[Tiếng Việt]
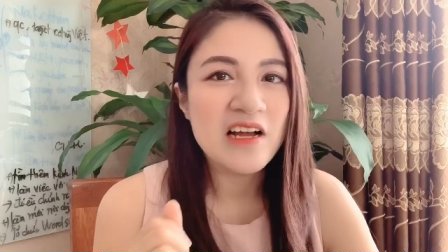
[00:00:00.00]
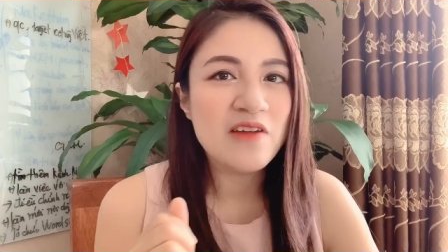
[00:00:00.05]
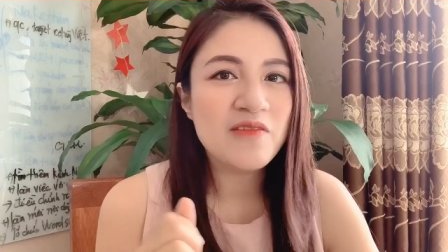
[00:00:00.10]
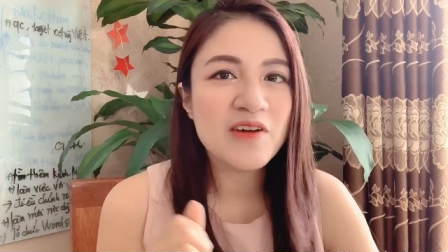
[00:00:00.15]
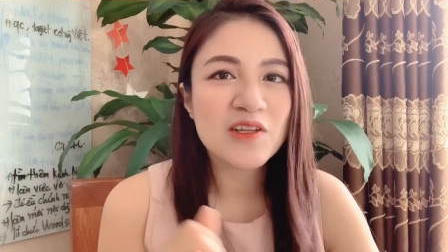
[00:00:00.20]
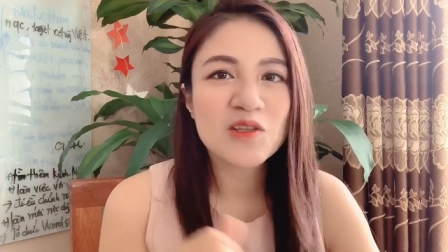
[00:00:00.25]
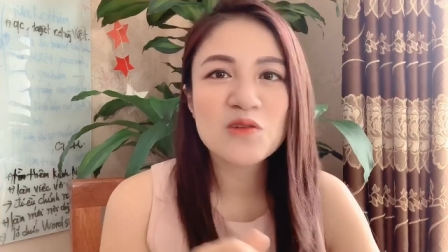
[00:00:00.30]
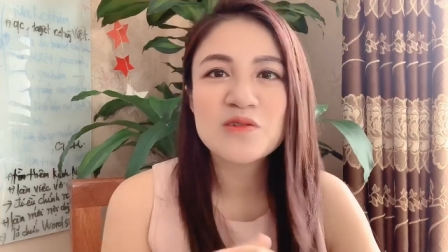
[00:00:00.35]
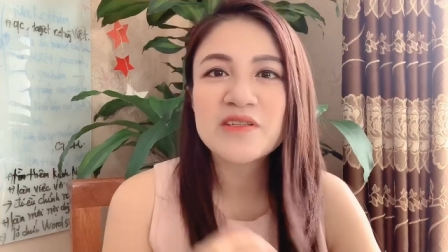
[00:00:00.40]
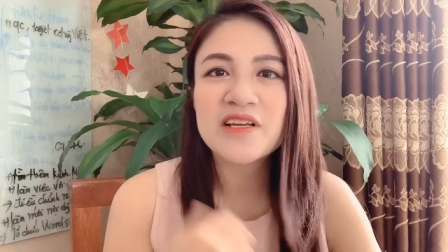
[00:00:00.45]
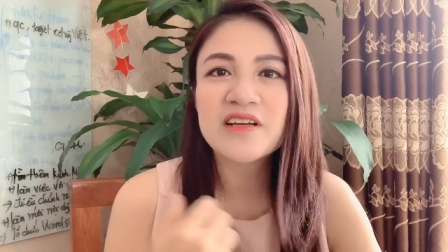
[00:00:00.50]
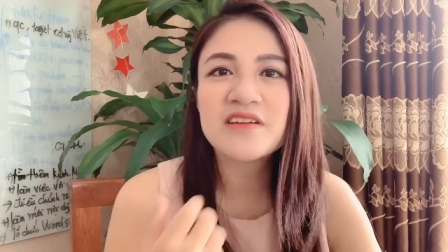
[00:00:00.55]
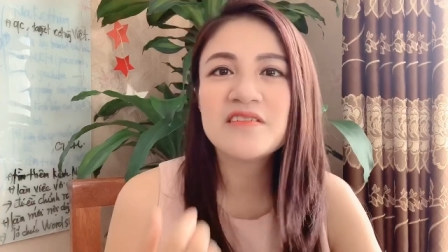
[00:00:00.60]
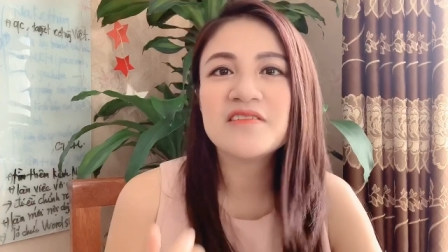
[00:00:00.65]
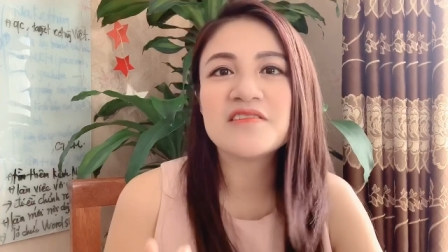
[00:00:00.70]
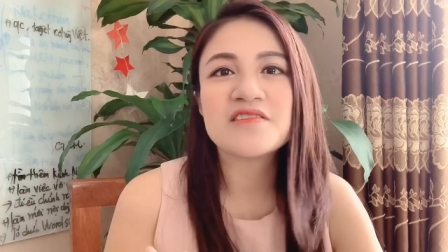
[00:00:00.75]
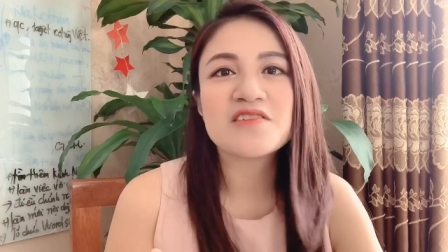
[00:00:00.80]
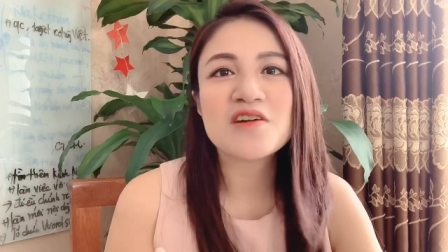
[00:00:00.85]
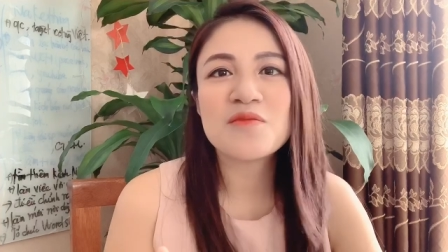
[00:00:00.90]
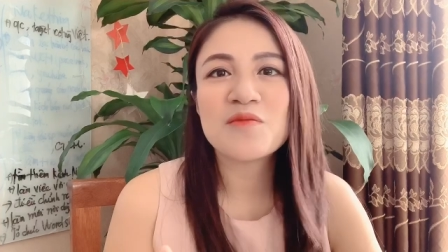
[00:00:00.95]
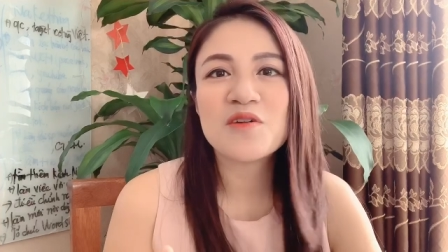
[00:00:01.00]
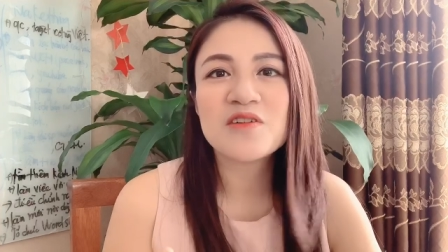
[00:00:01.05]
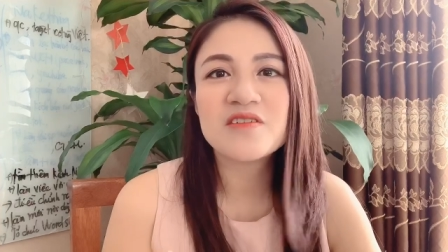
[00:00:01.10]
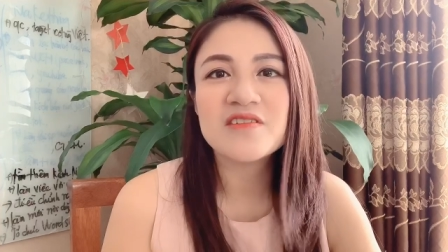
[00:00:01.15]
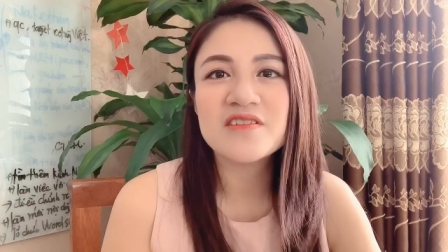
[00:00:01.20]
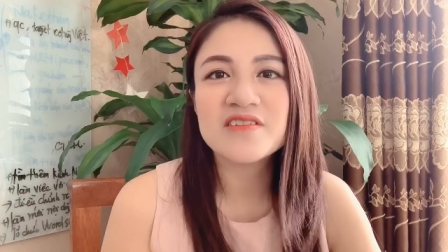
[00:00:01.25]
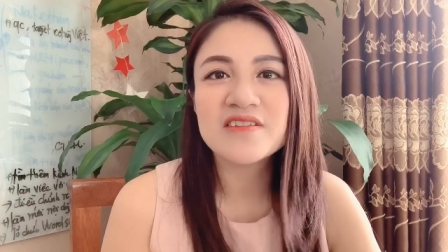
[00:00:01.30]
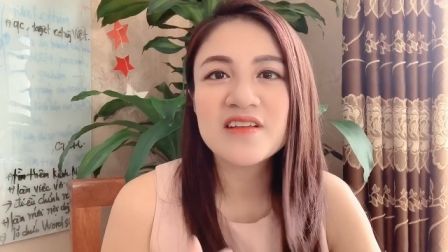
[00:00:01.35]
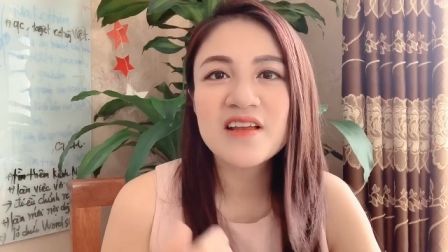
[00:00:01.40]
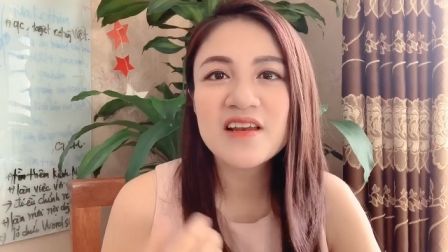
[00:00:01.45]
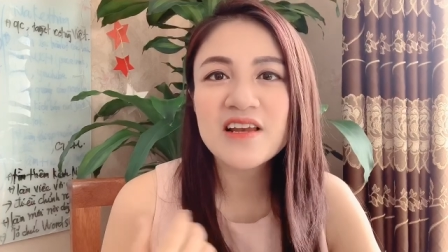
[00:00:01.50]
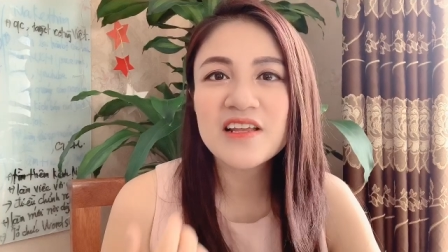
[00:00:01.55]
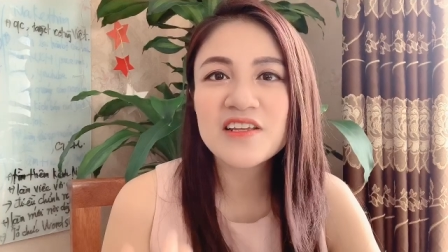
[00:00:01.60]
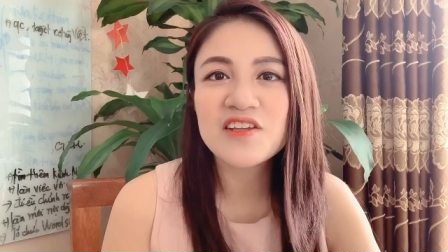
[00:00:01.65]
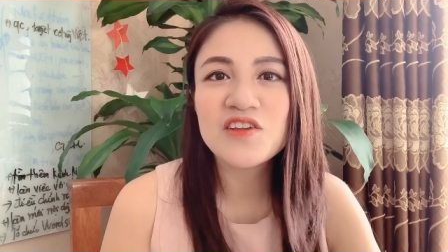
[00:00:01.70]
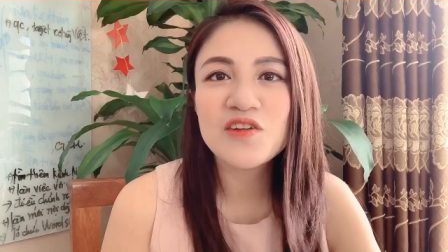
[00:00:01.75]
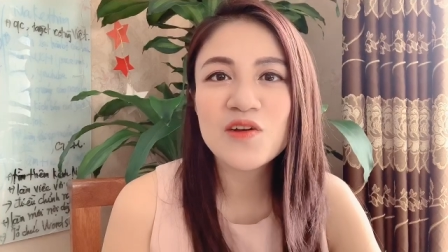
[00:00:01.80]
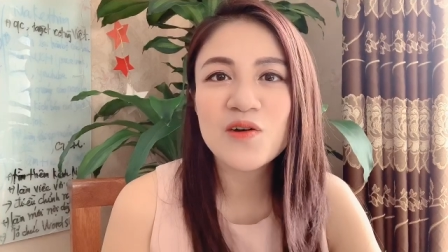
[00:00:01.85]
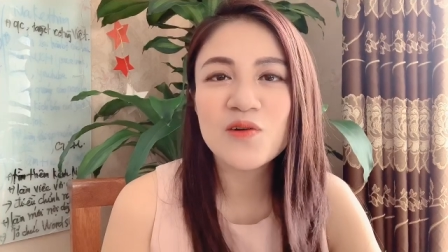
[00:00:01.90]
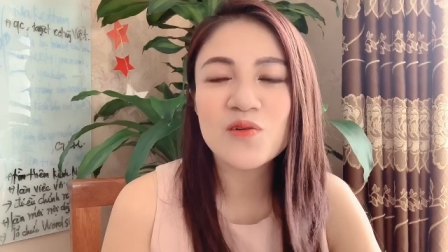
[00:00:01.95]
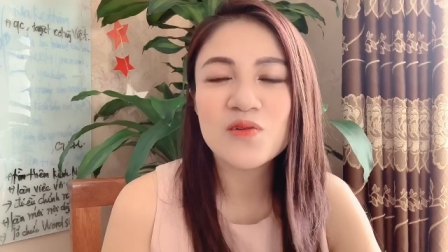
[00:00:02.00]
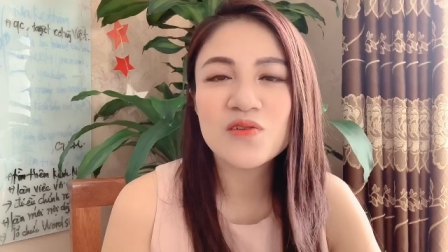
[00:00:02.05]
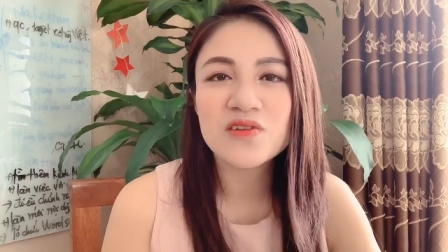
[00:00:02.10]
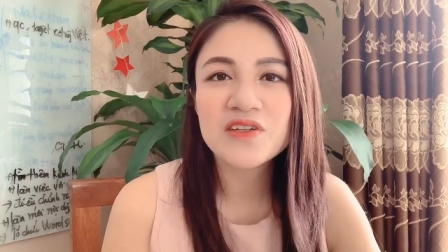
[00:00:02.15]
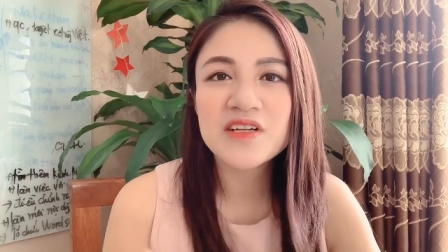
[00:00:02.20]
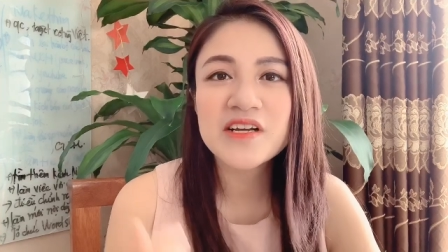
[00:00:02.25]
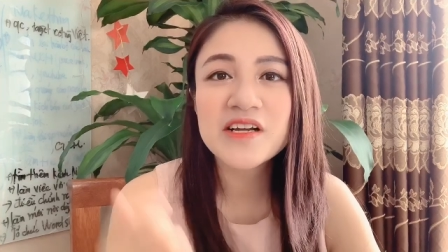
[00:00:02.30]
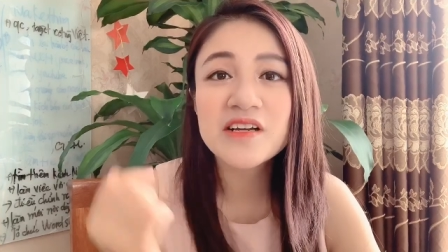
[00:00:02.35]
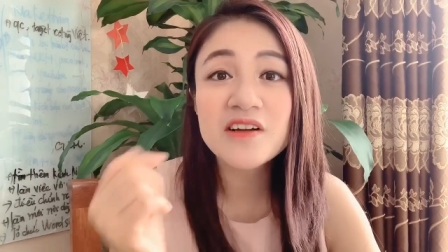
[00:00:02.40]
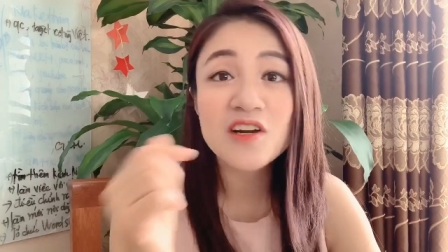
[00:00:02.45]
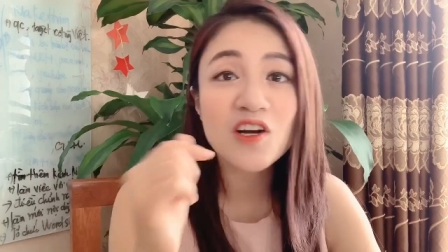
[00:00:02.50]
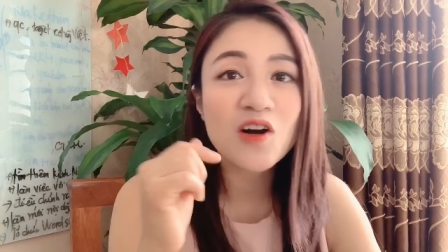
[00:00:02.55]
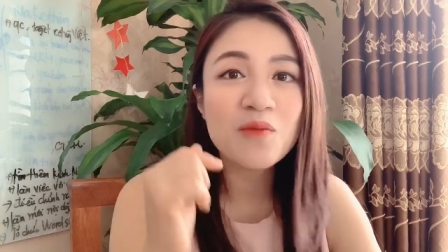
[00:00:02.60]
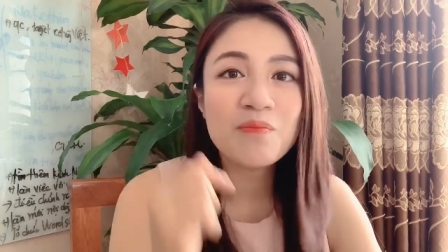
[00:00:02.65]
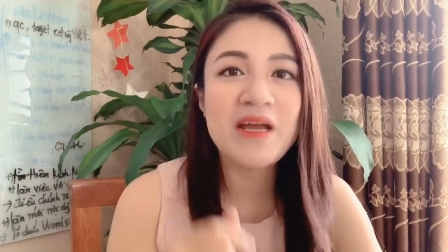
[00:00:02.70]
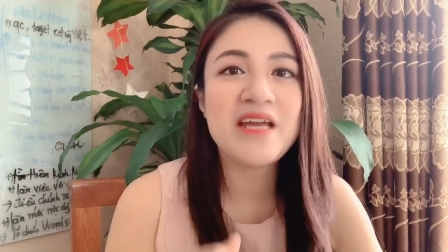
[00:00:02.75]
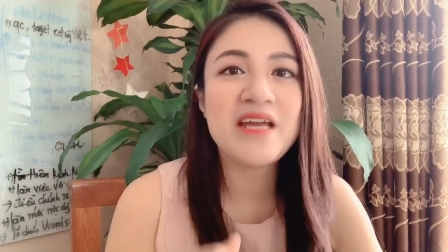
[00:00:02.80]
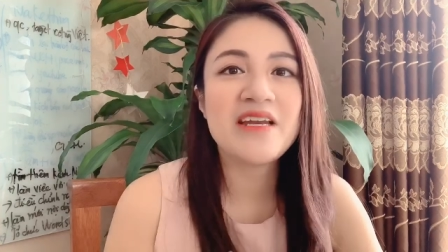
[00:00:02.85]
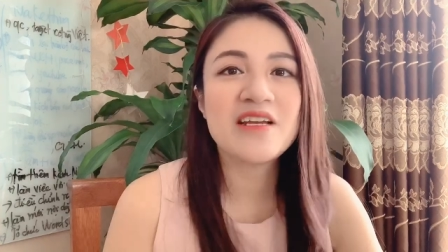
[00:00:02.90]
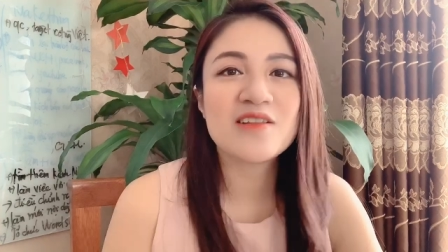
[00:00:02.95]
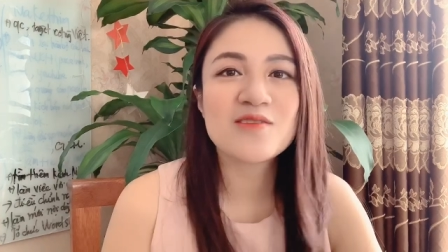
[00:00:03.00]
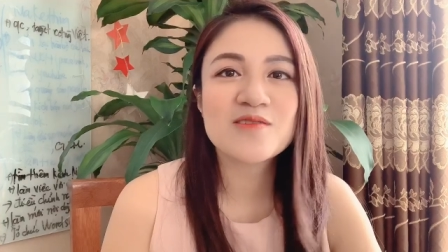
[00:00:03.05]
Và tôi sẽ gửi cho mọi người rất là nhiều những người comment này,